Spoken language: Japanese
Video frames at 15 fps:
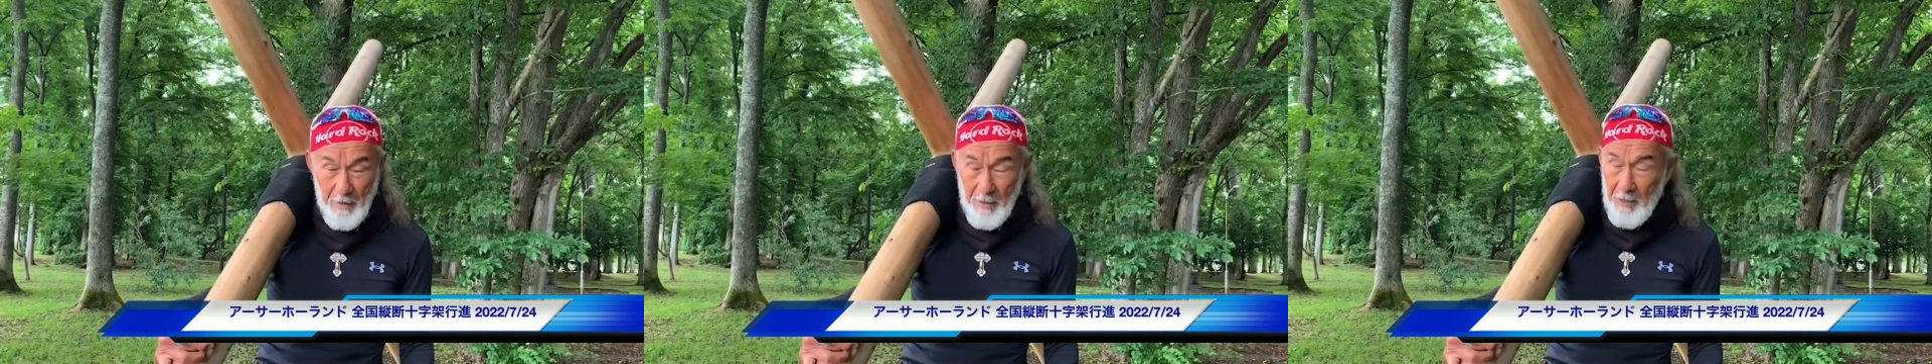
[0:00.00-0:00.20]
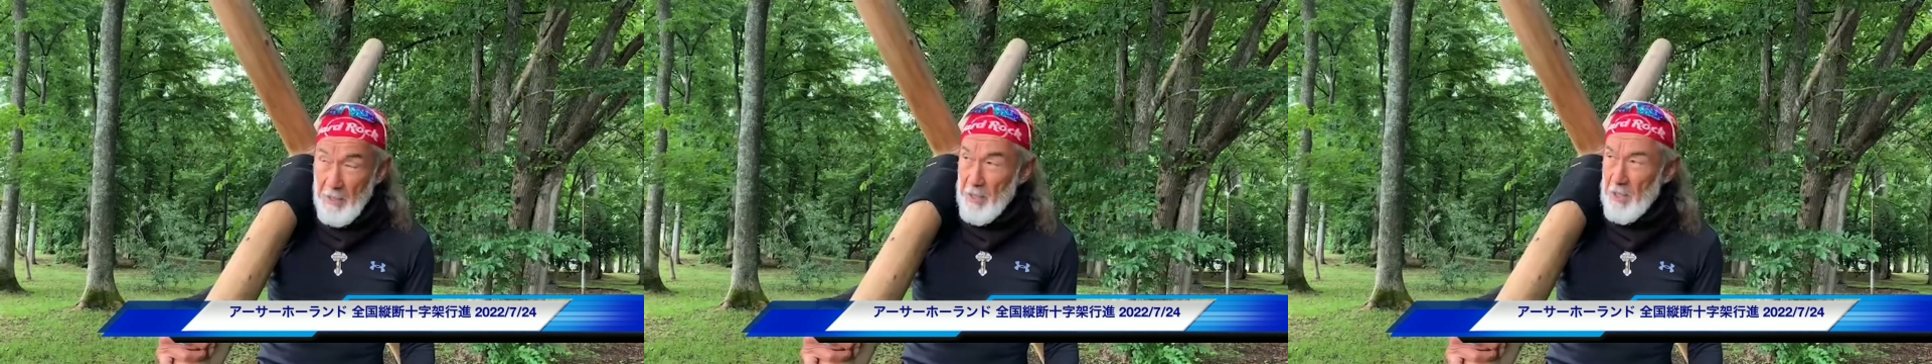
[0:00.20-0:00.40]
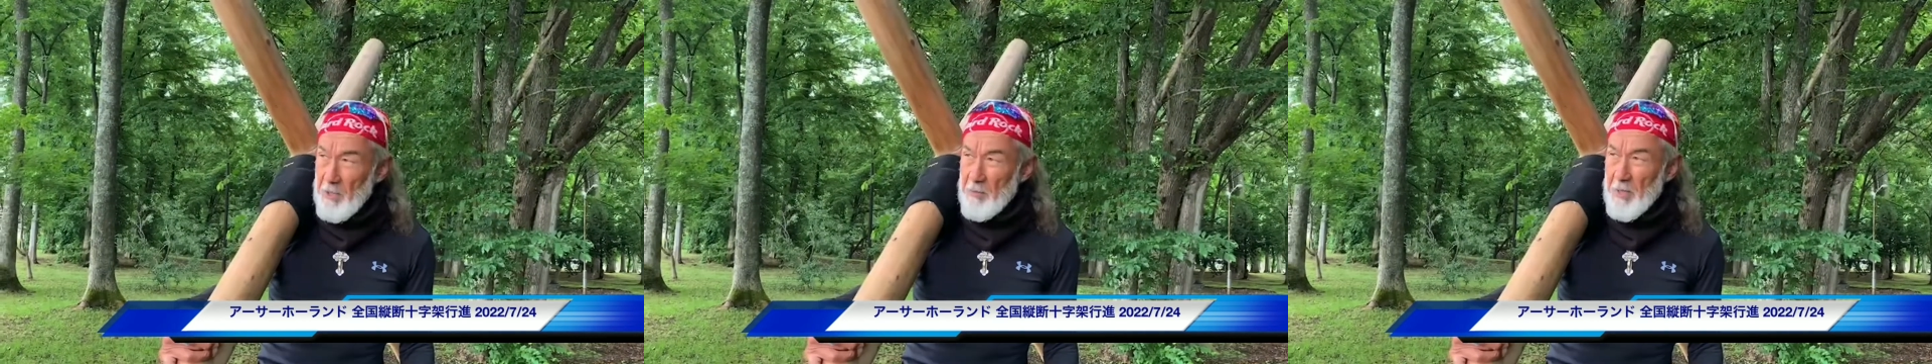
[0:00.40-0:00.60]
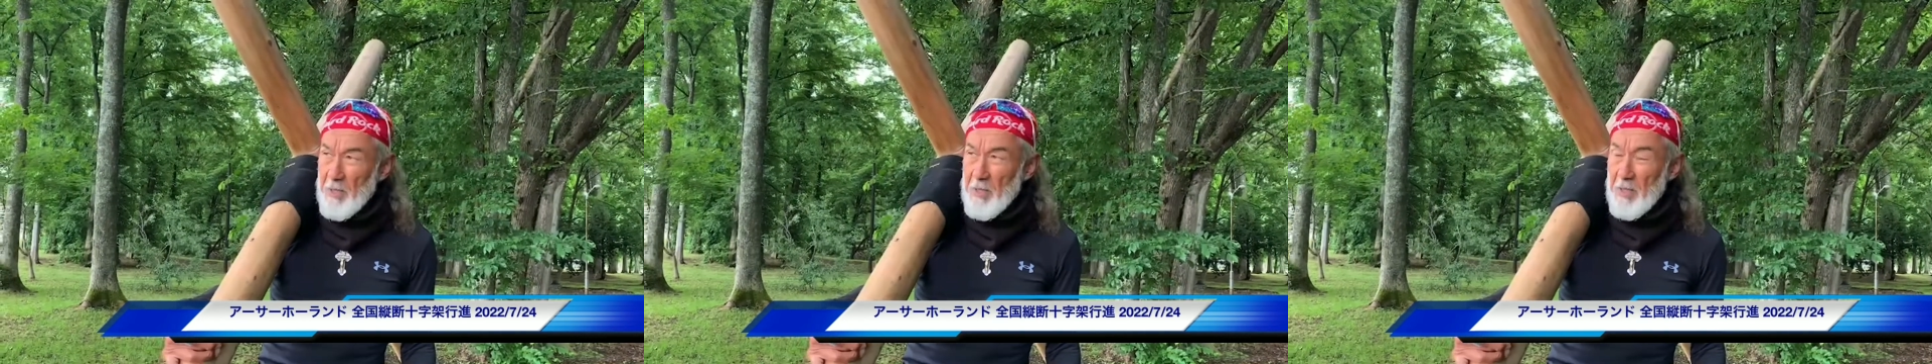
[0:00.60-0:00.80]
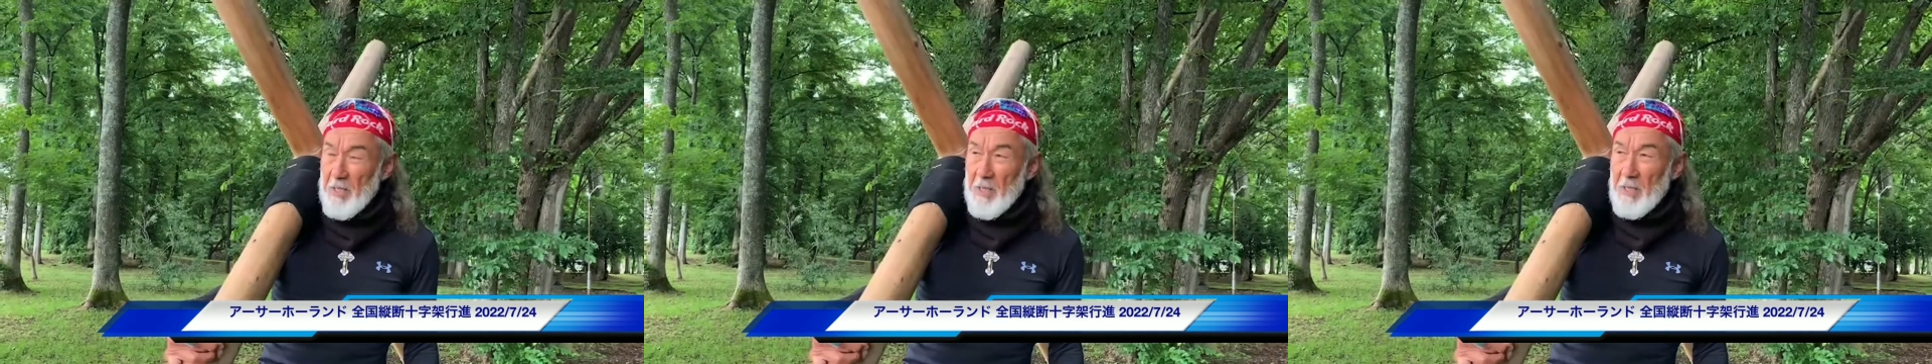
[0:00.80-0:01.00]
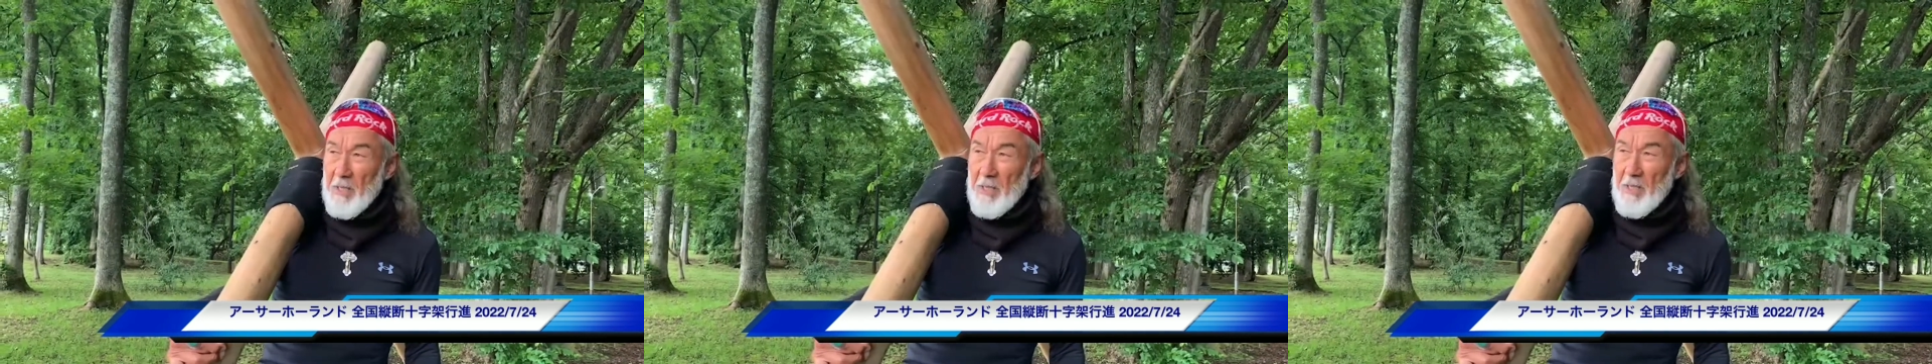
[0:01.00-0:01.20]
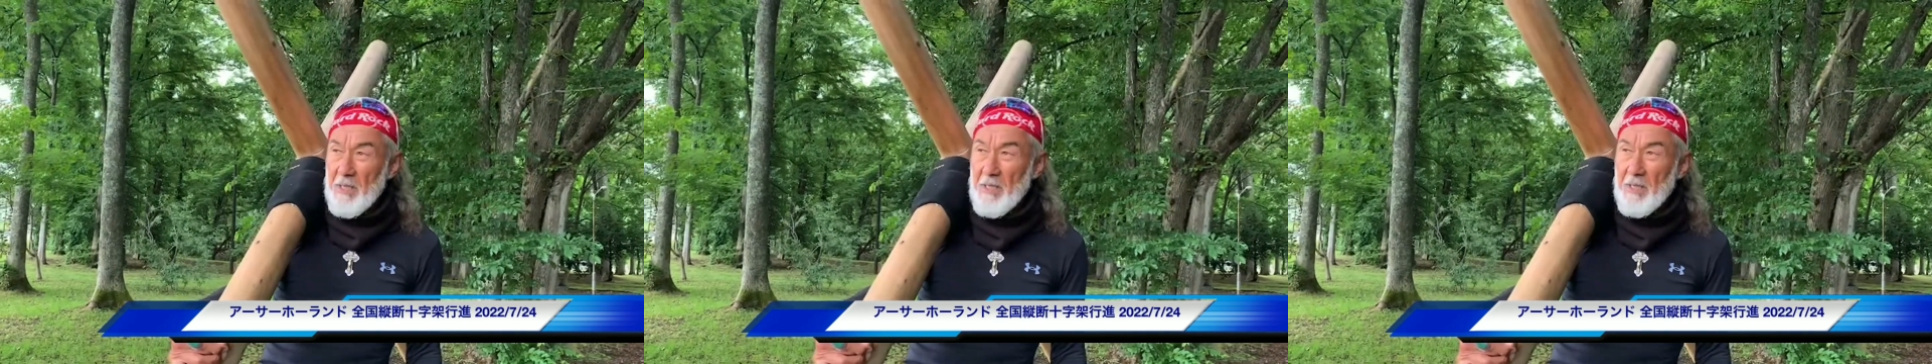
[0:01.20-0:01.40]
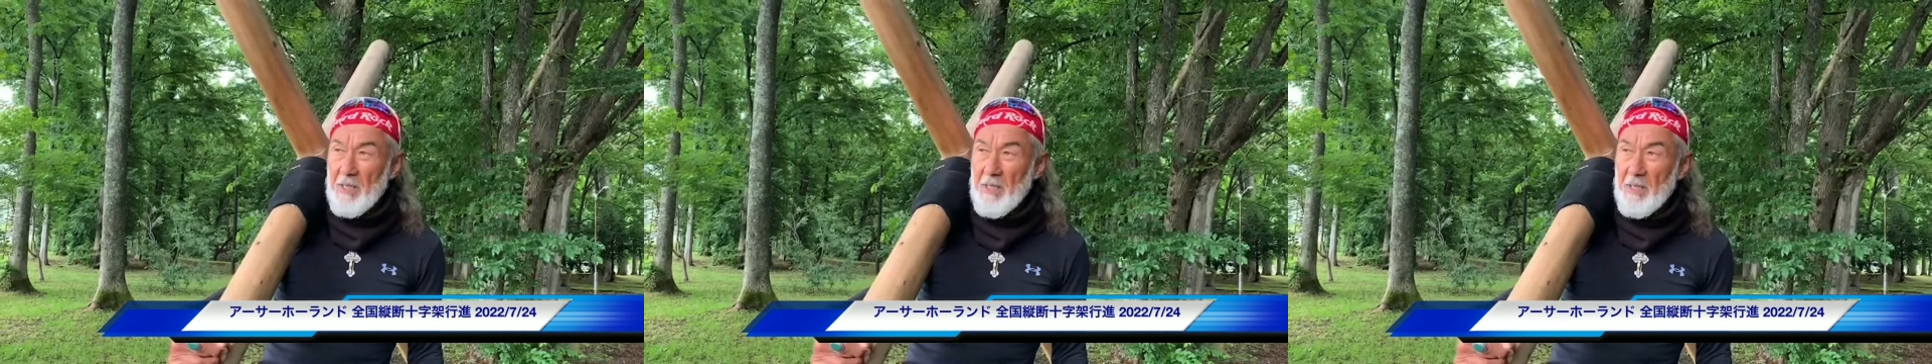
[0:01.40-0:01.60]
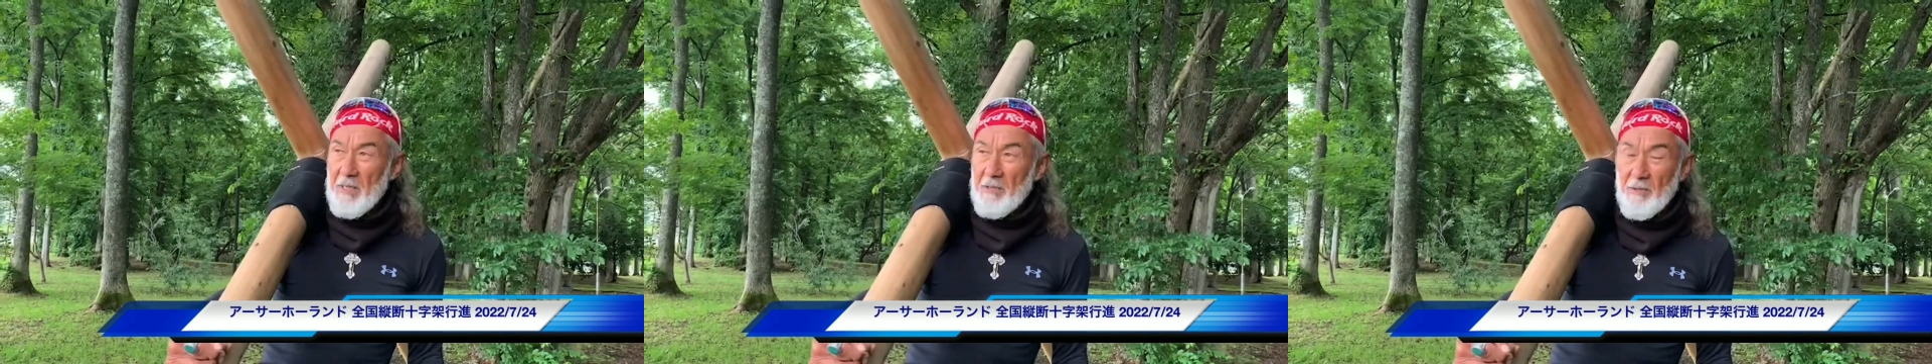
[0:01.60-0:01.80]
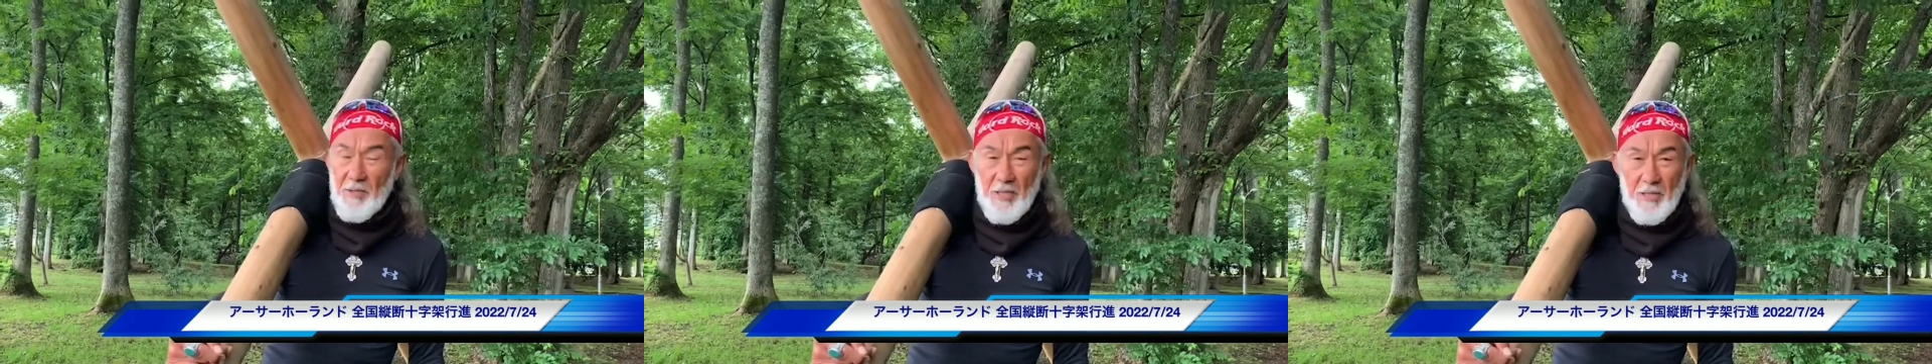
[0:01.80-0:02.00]
えー、今あ、
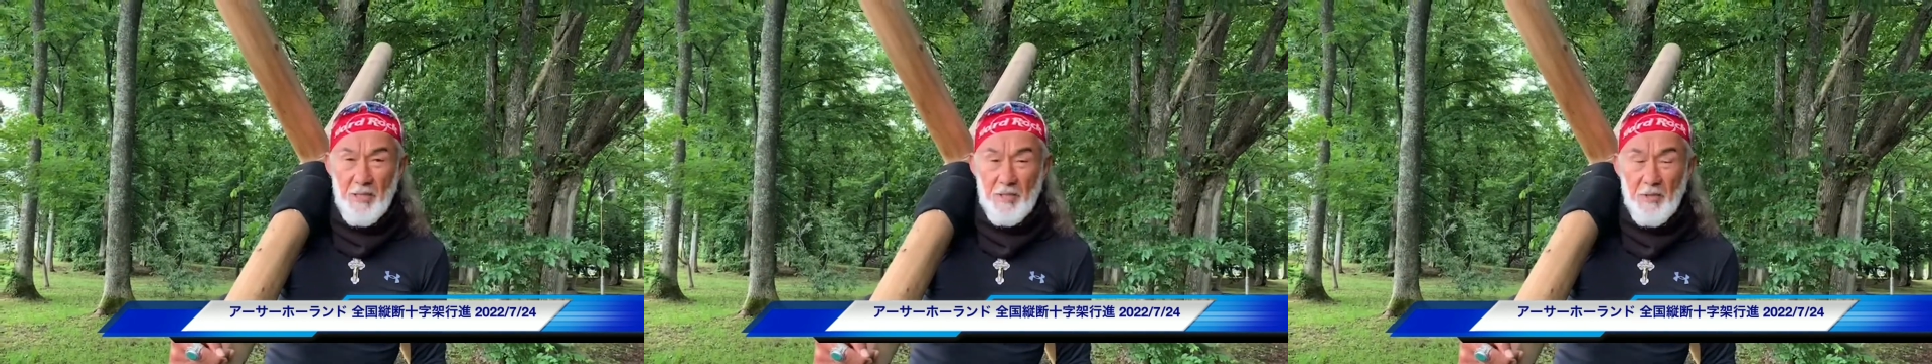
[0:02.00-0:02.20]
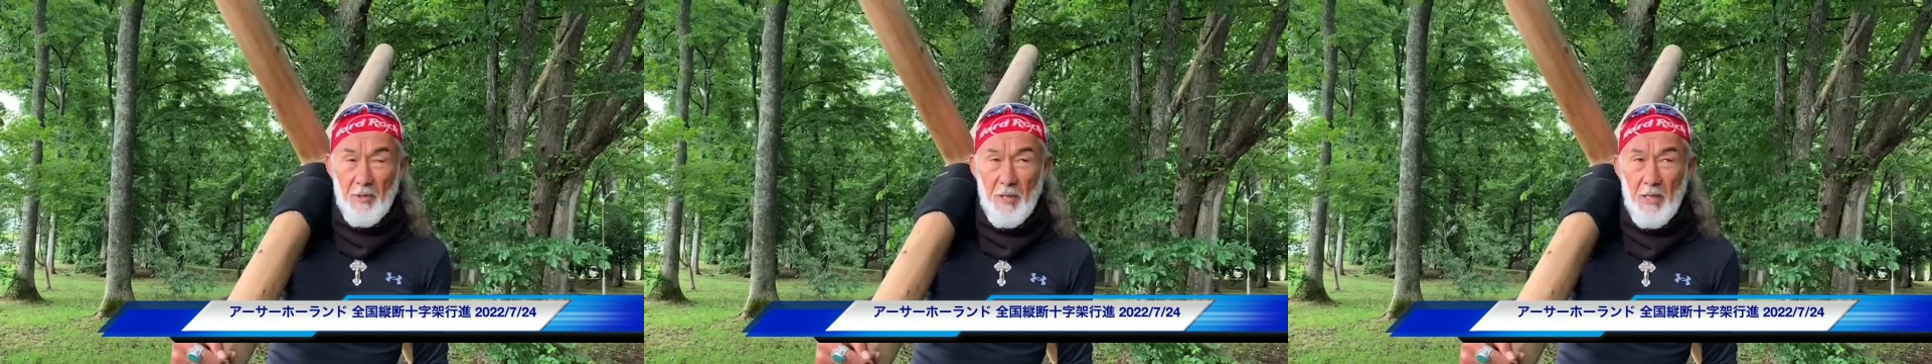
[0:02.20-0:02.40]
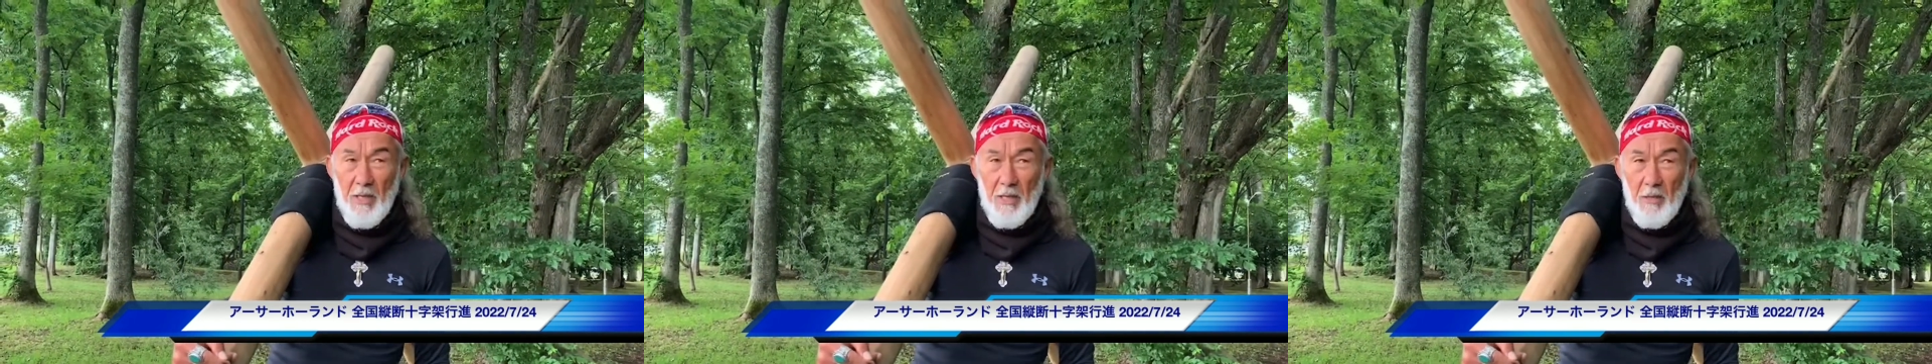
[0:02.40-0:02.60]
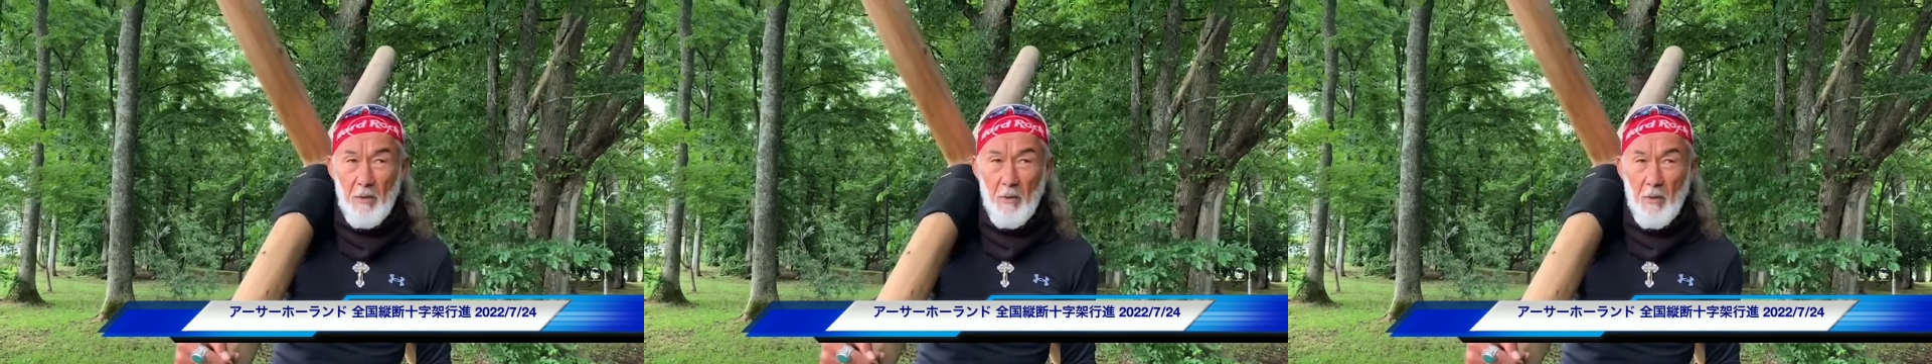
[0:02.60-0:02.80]
私たちは、